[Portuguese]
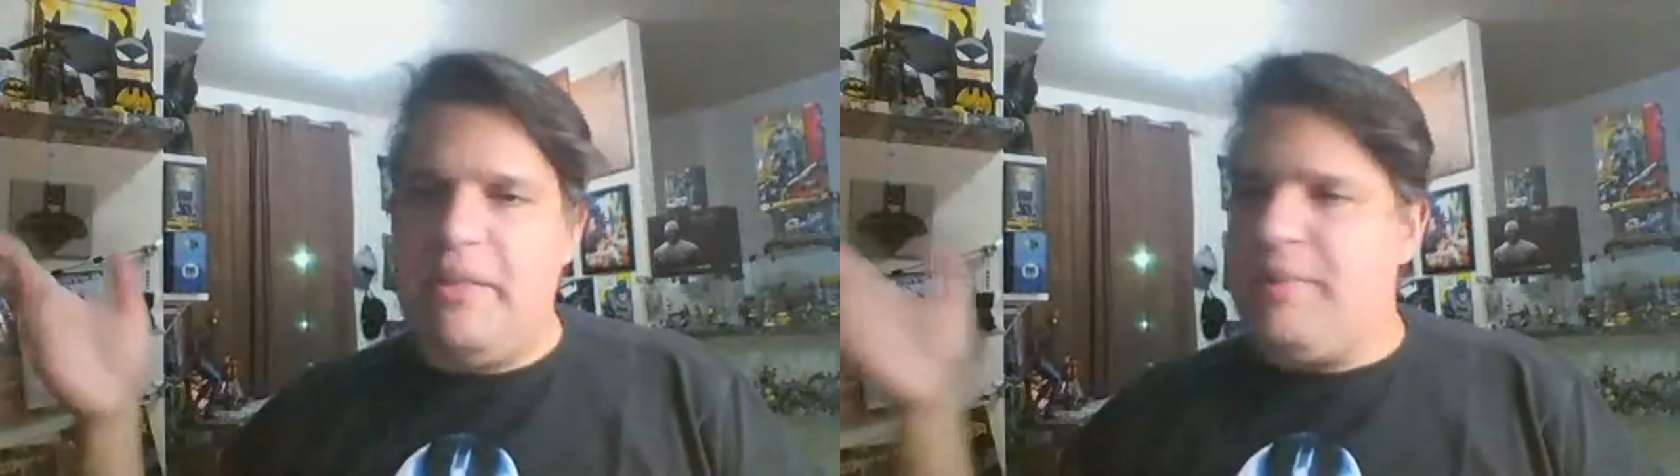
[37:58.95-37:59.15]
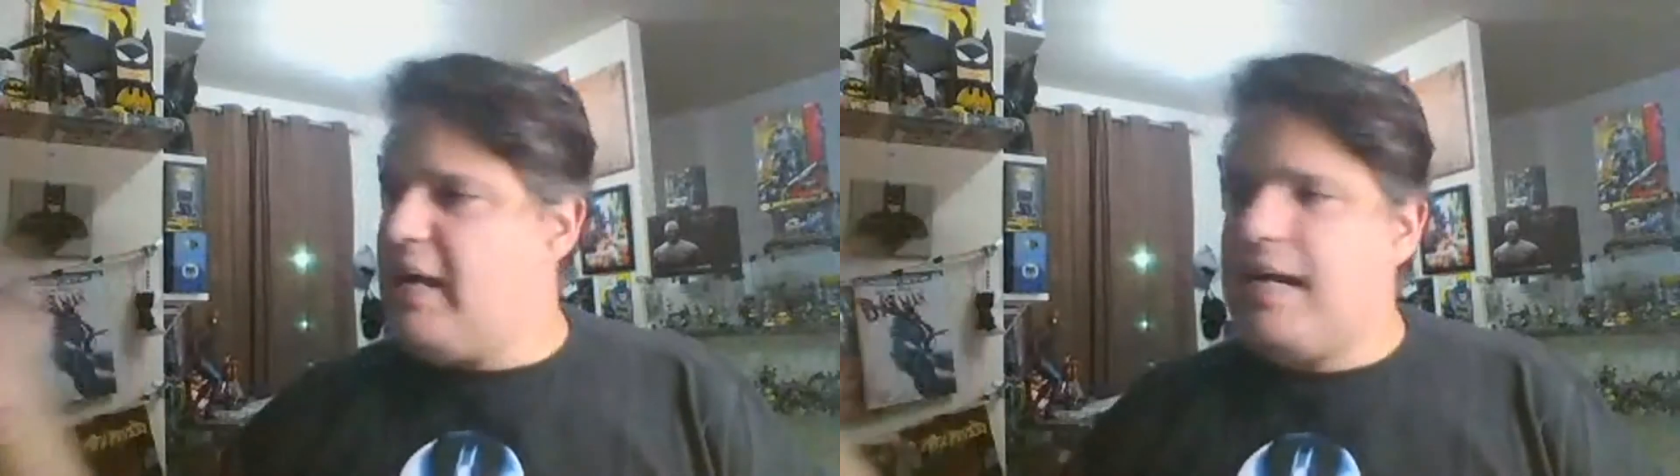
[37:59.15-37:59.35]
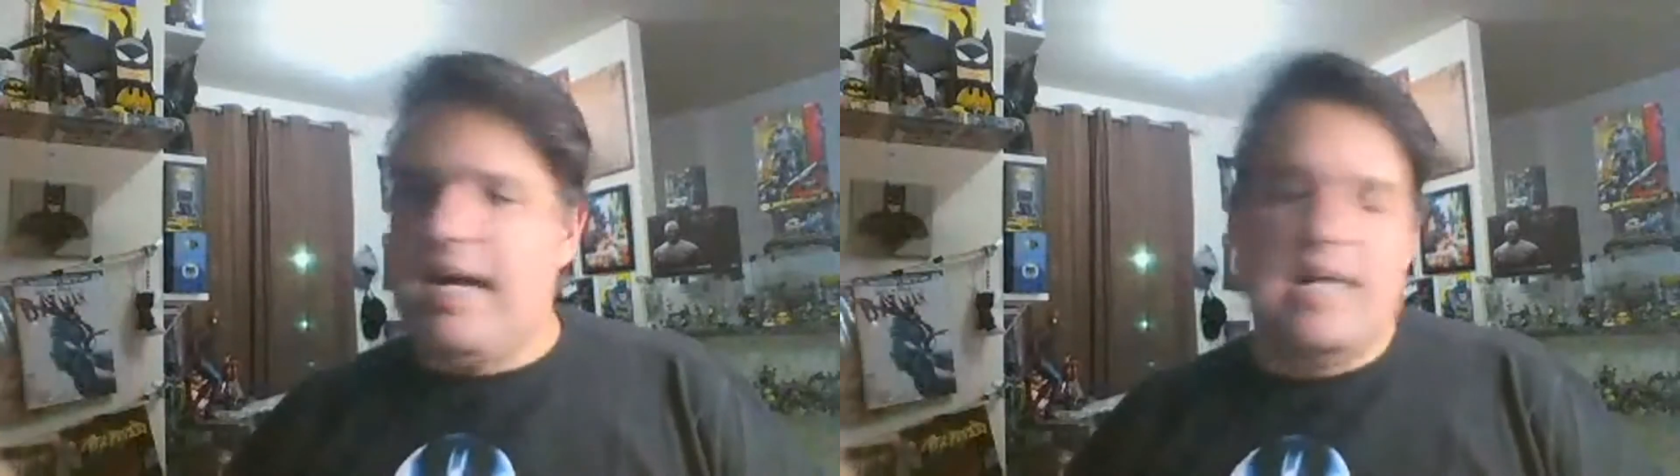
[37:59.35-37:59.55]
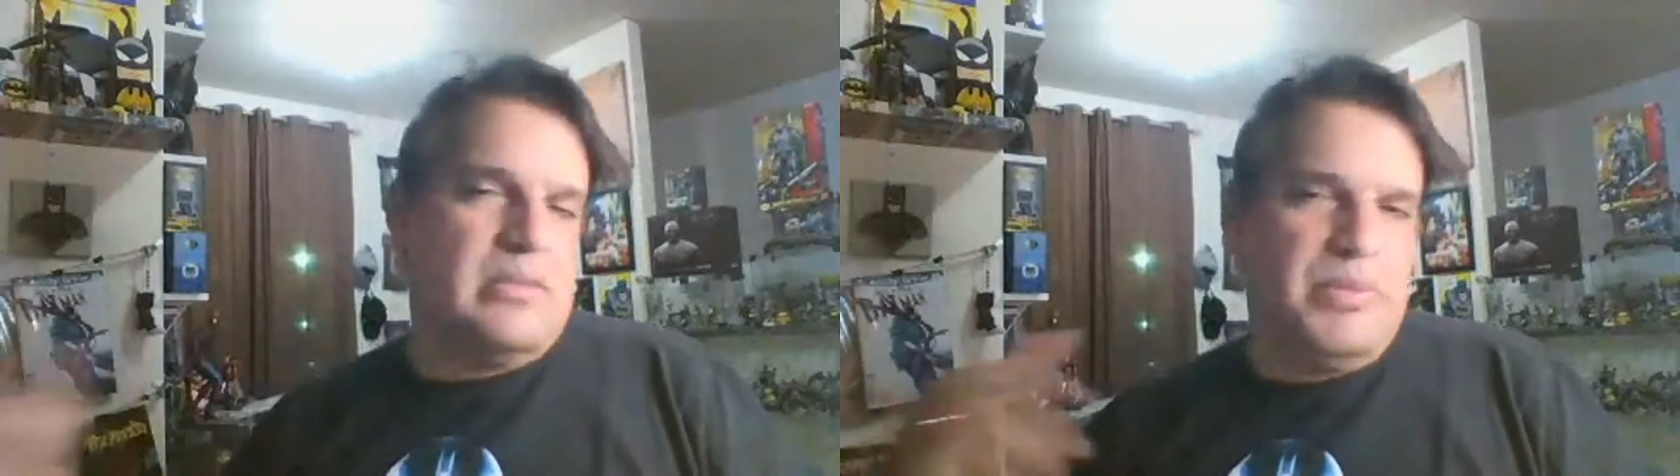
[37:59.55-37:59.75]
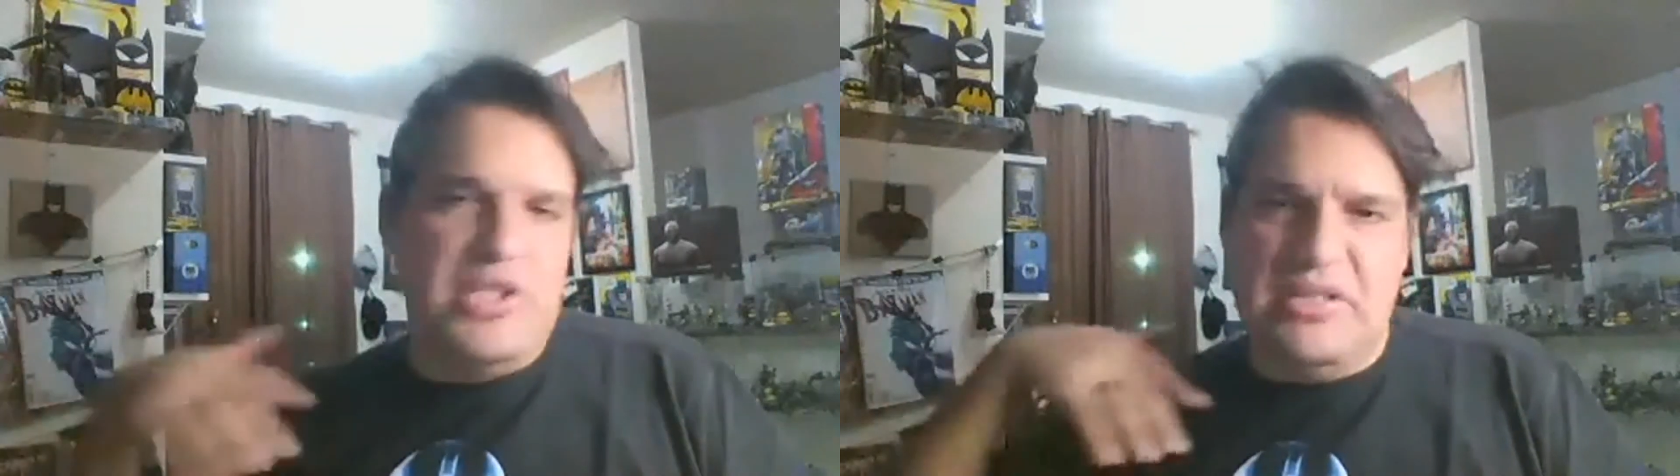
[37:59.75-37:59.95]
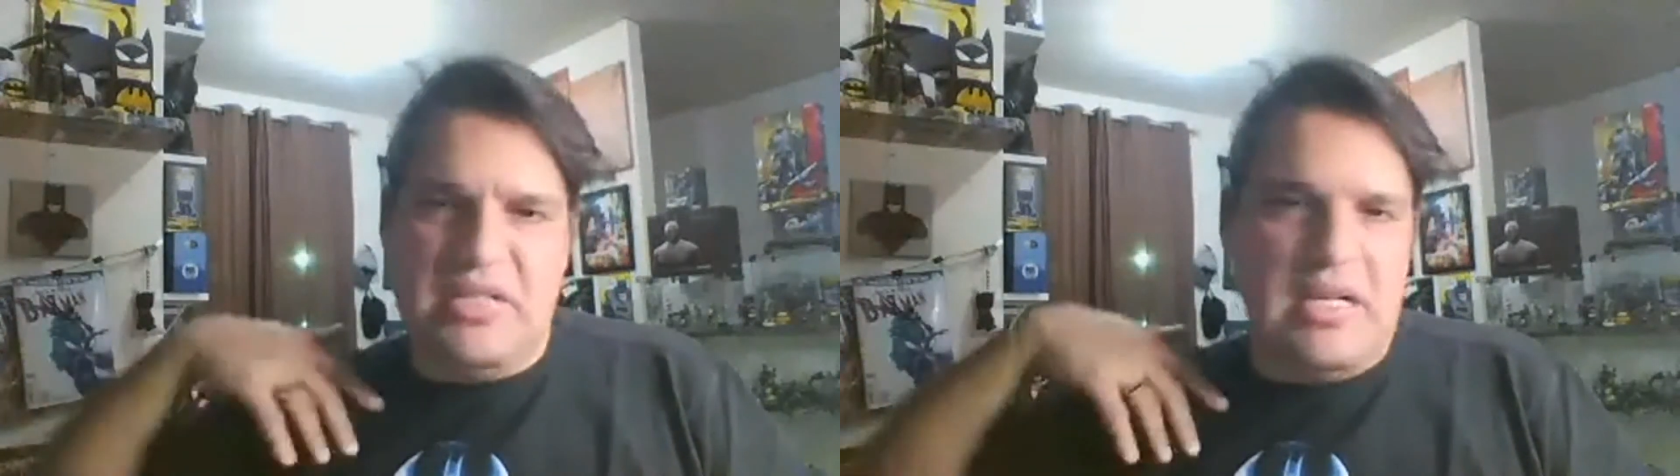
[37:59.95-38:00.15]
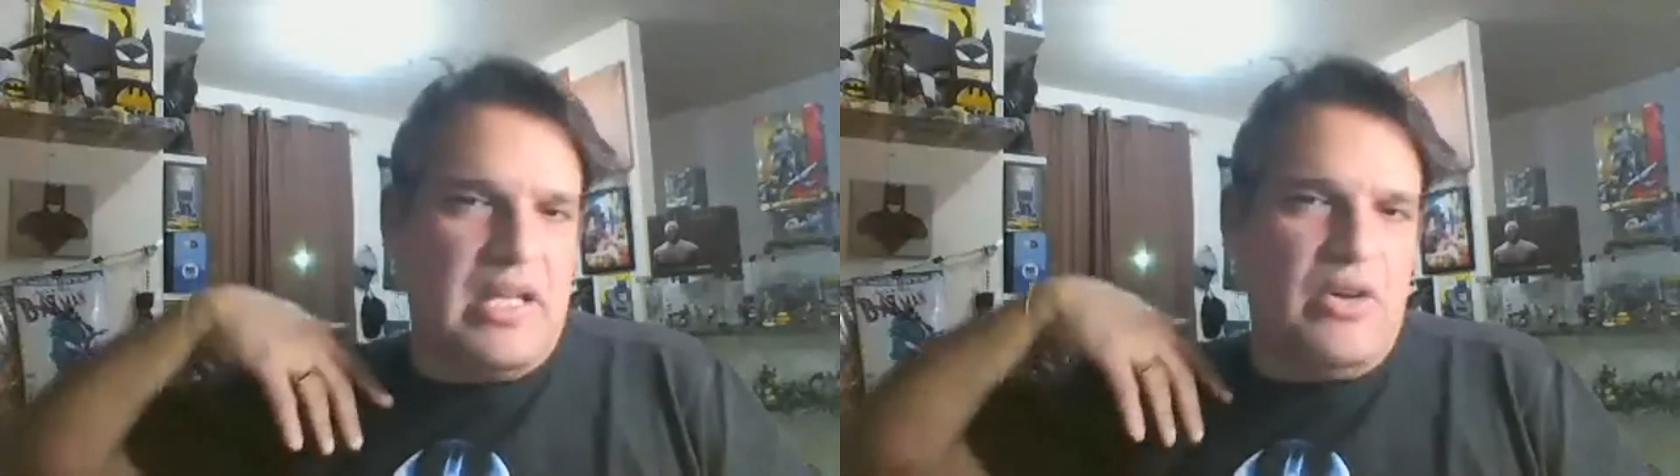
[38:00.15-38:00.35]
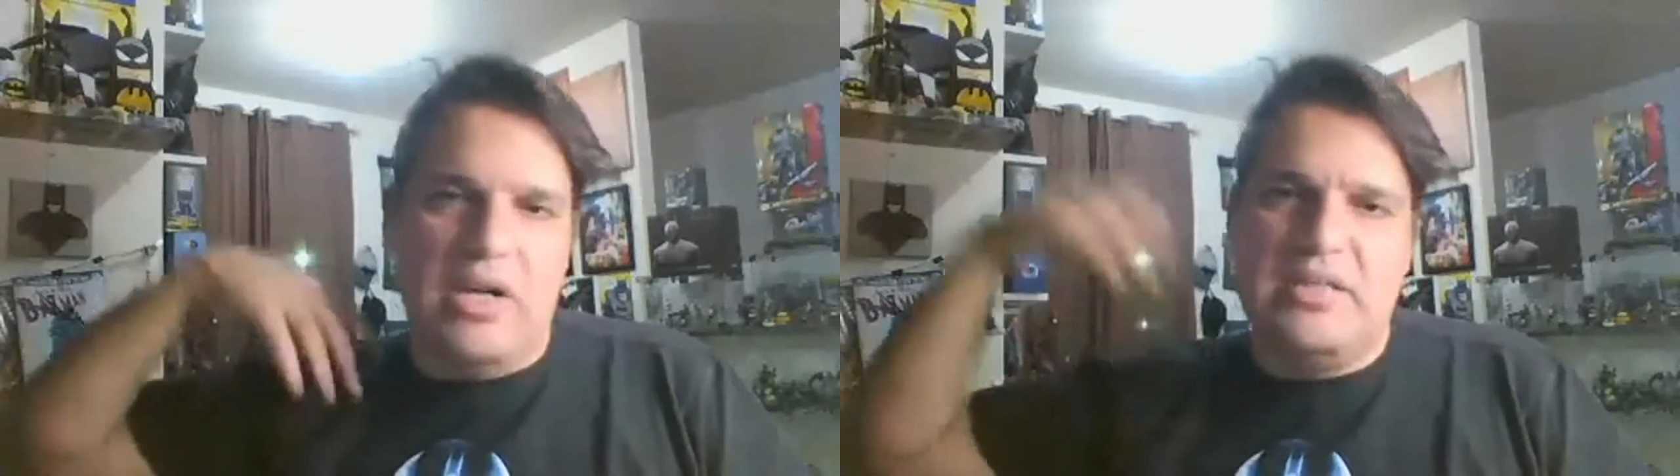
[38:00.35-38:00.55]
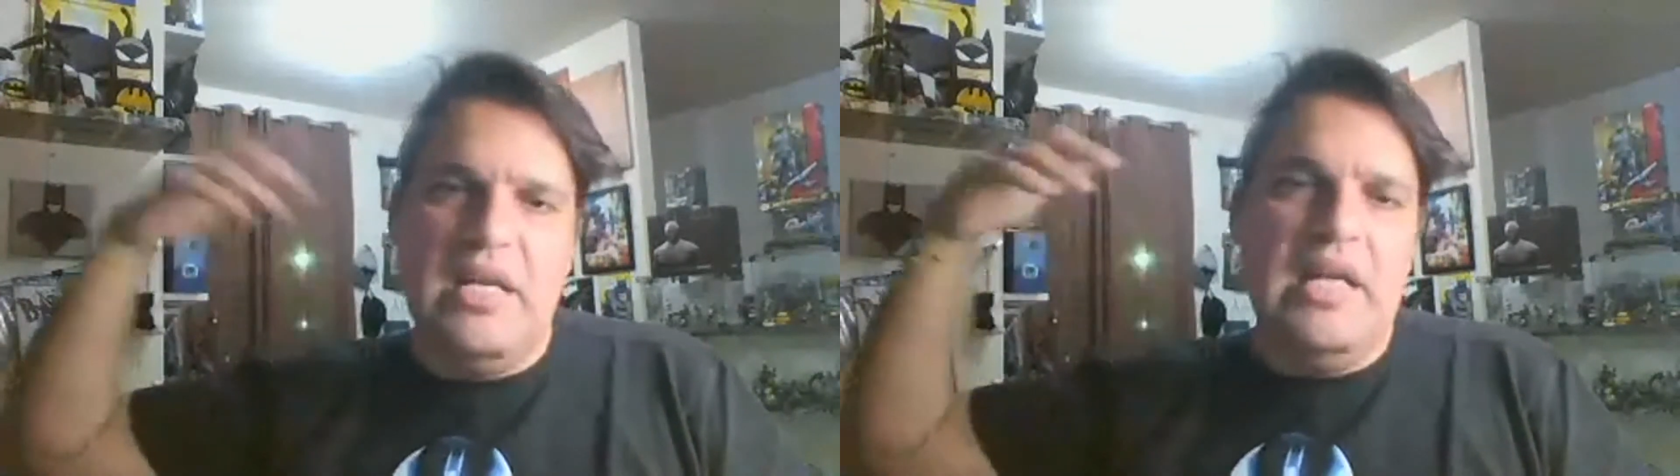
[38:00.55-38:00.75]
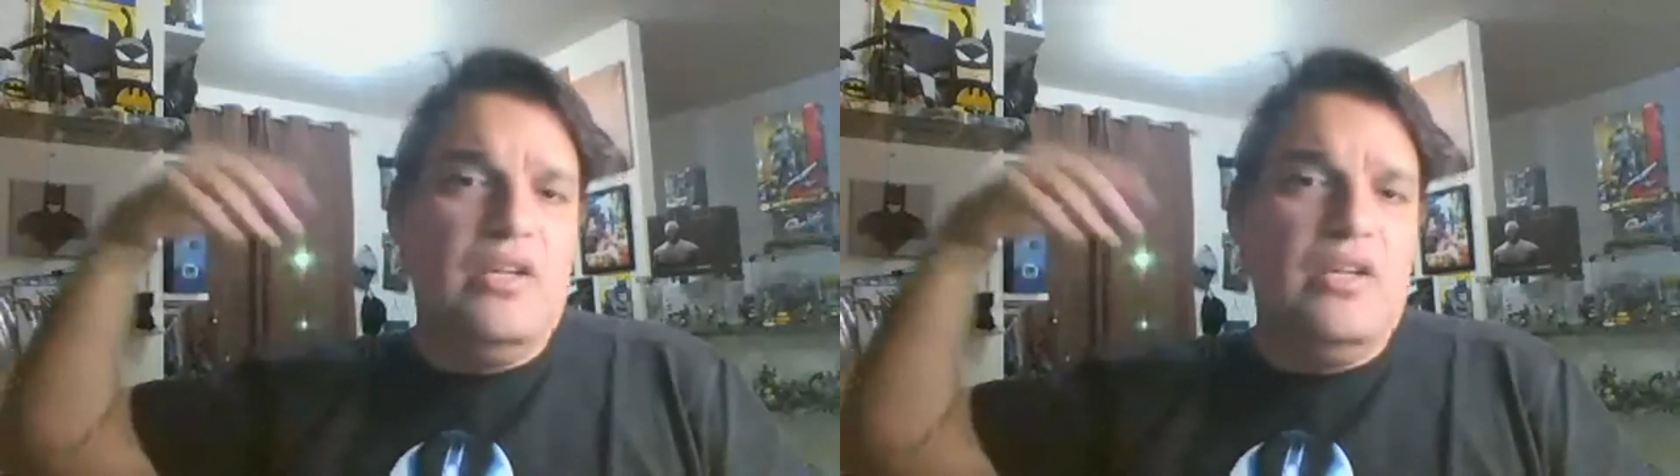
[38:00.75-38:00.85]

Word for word: da minha casa, podia entrar aqui horas.